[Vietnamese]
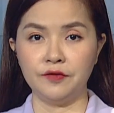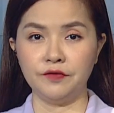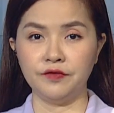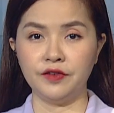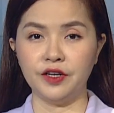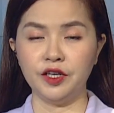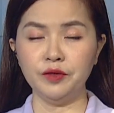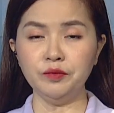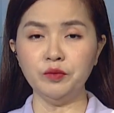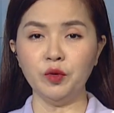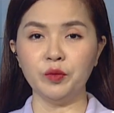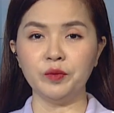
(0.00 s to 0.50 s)

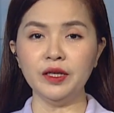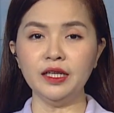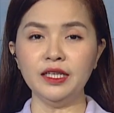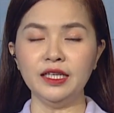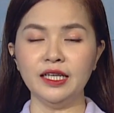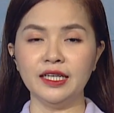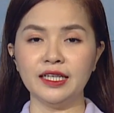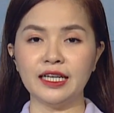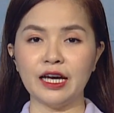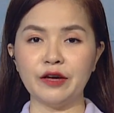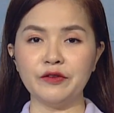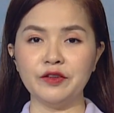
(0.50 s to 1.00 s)
với mục đích
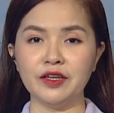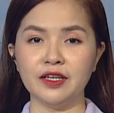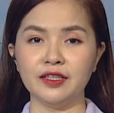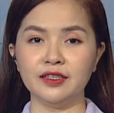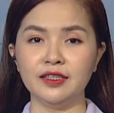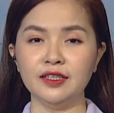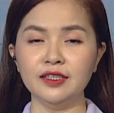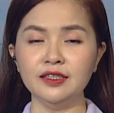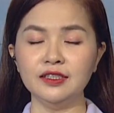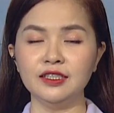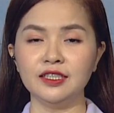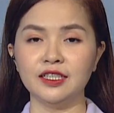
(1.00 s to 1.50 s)
nâng cao nhận
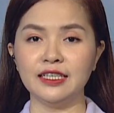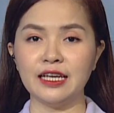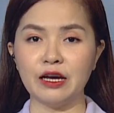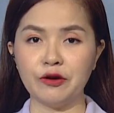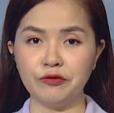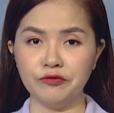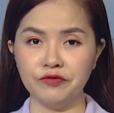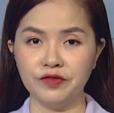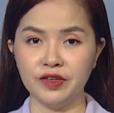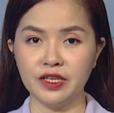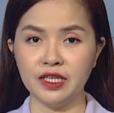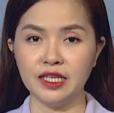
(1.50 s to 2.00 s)
thức cho
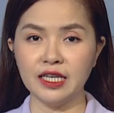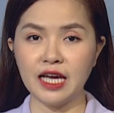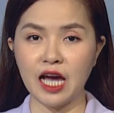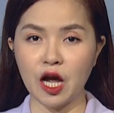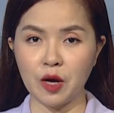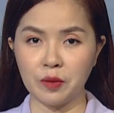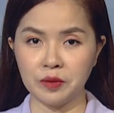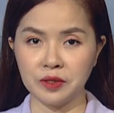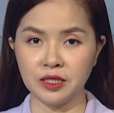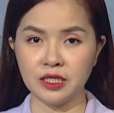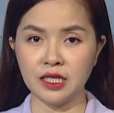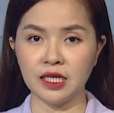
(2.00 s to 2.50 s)
giáo viên,
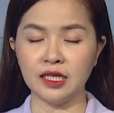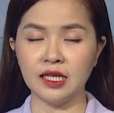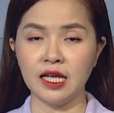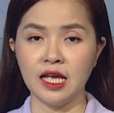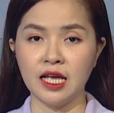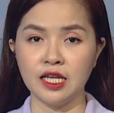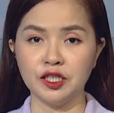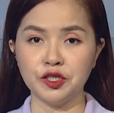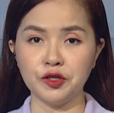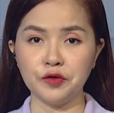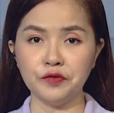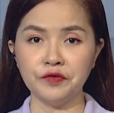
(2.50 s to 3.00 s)
học sinh
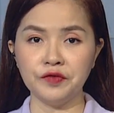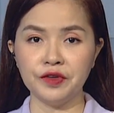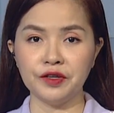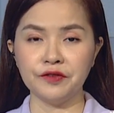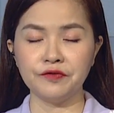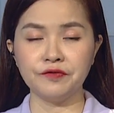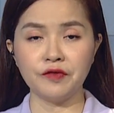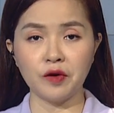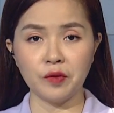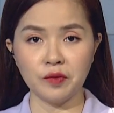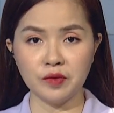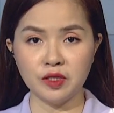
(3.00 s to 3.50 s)
trong
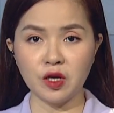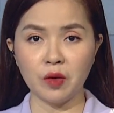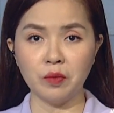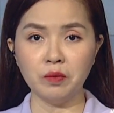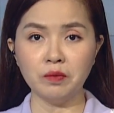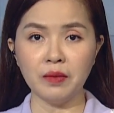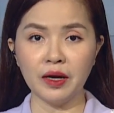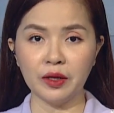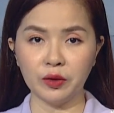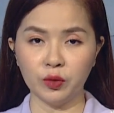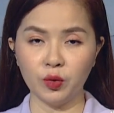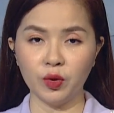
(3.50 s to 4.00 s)
việc phòng
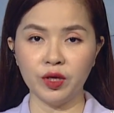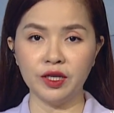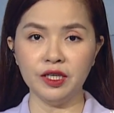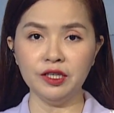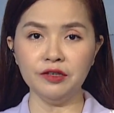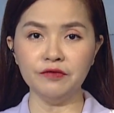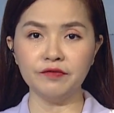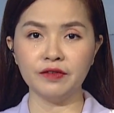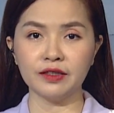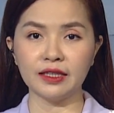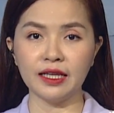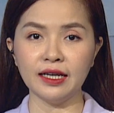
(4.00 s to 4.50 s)
chống ma túy
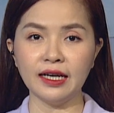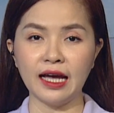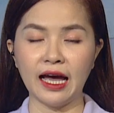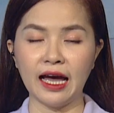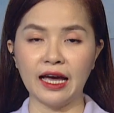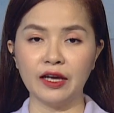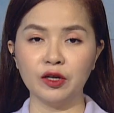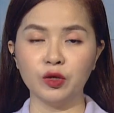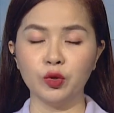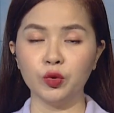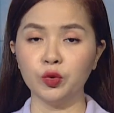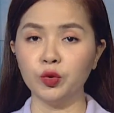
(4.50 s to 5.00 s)
và tác
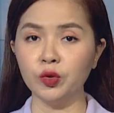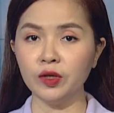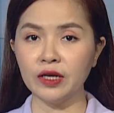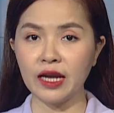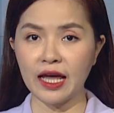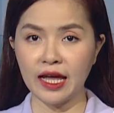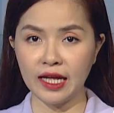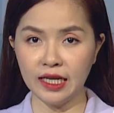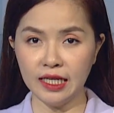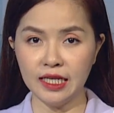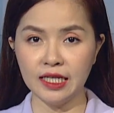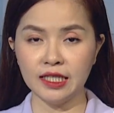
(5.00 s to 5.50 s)
hại của thuốc
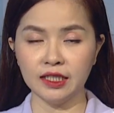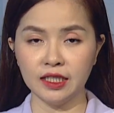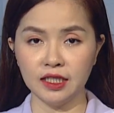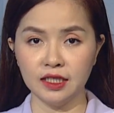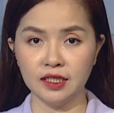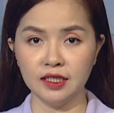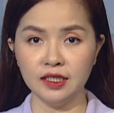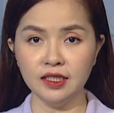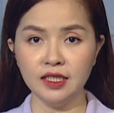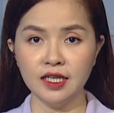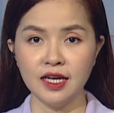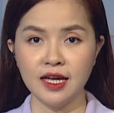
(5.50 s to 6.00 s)
lá điện
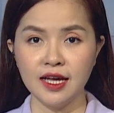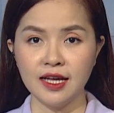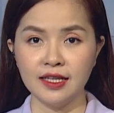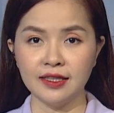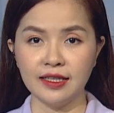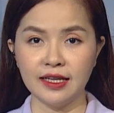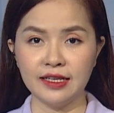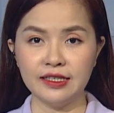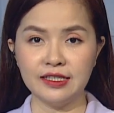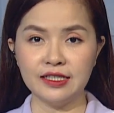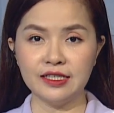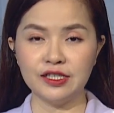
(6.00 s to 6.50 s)
tử.
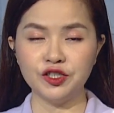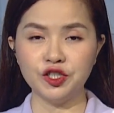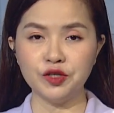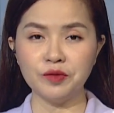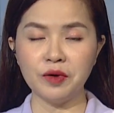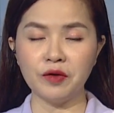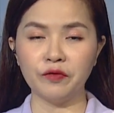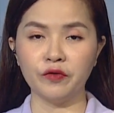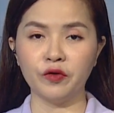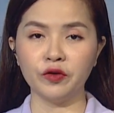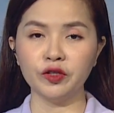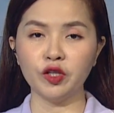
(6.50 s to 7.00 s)
Tại trường Trung
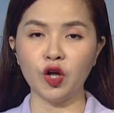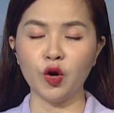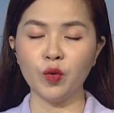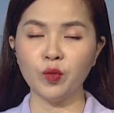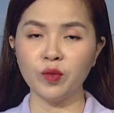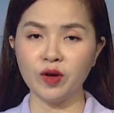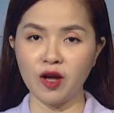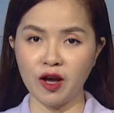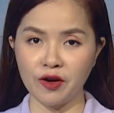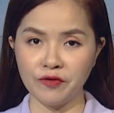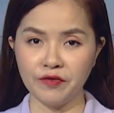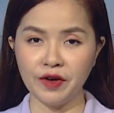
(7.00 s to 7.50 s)
học phổ thông
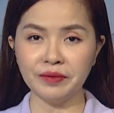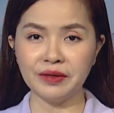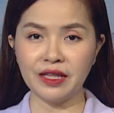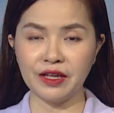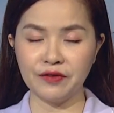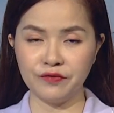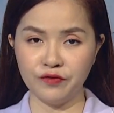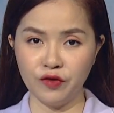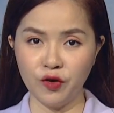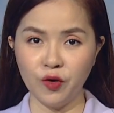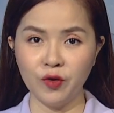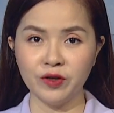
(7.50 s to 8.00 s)
Gò Vấp,
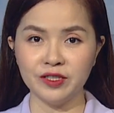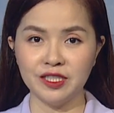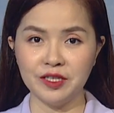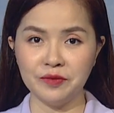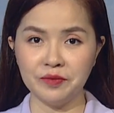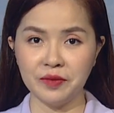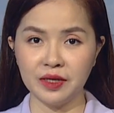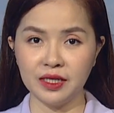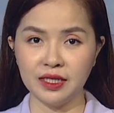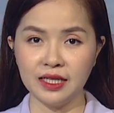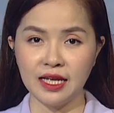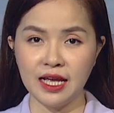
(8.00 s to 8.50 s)
thành phố Hồ Chí
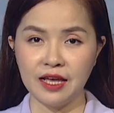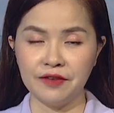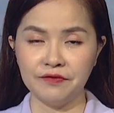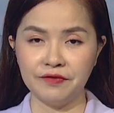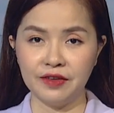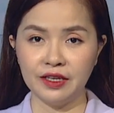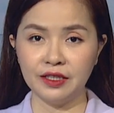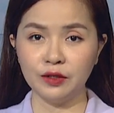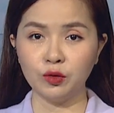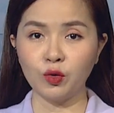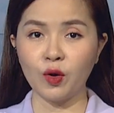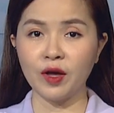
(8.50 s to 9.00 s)
Minh,
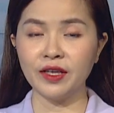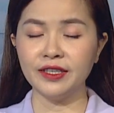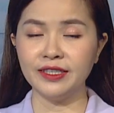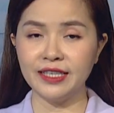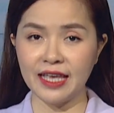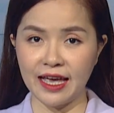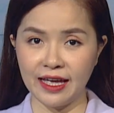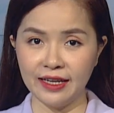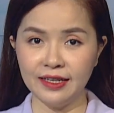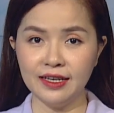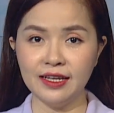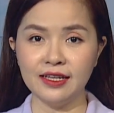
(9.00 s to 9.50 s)
phiên tòa
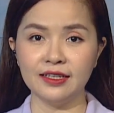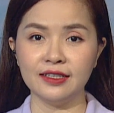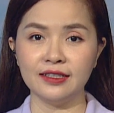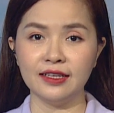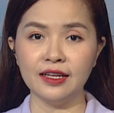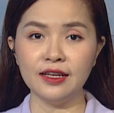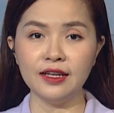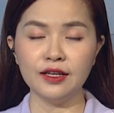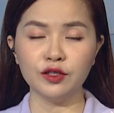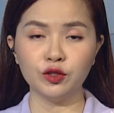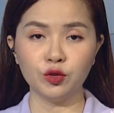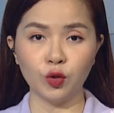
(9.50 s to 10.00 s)
giả định
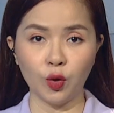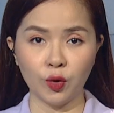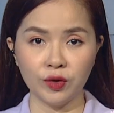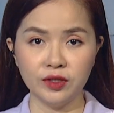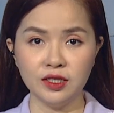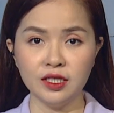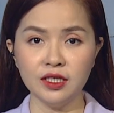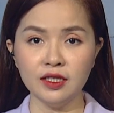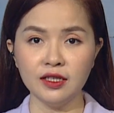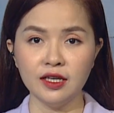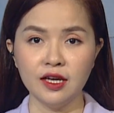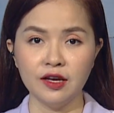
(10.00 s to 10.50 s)
đã được tổ
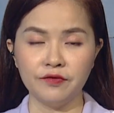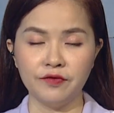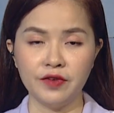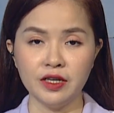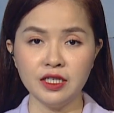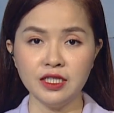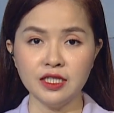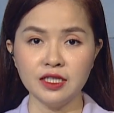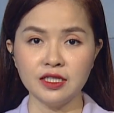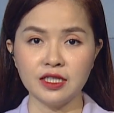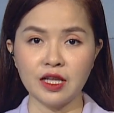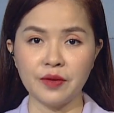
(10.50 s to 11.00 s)
chức với
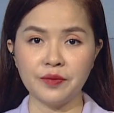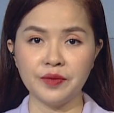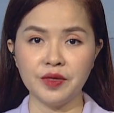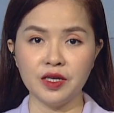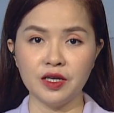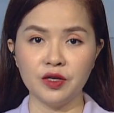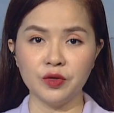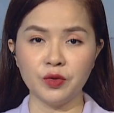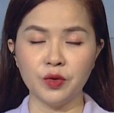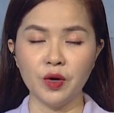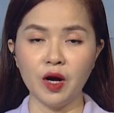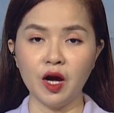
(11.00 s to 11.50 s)
sự tham
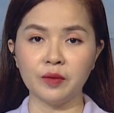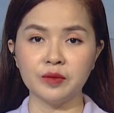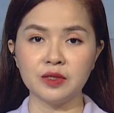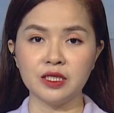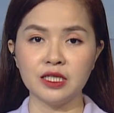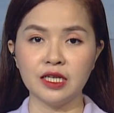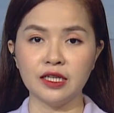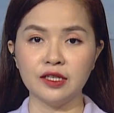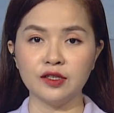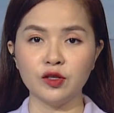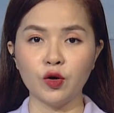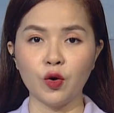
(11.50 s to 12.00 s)
dự của học
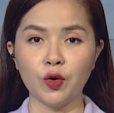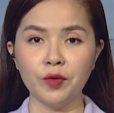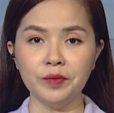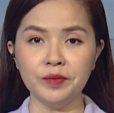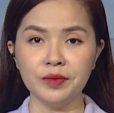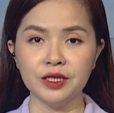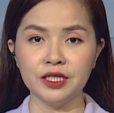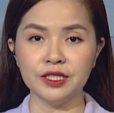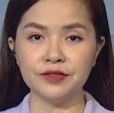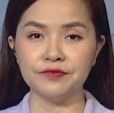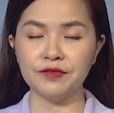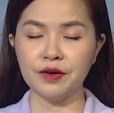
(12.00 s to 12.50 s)
sinh khối
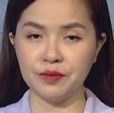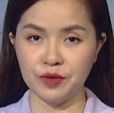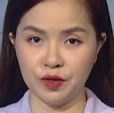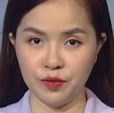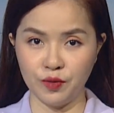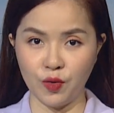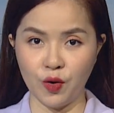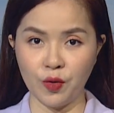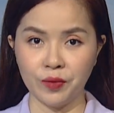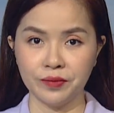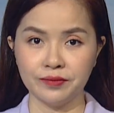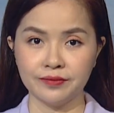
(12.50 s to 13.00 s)
10 và
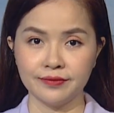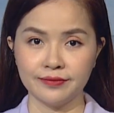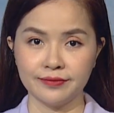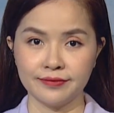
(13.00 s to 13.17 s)
11.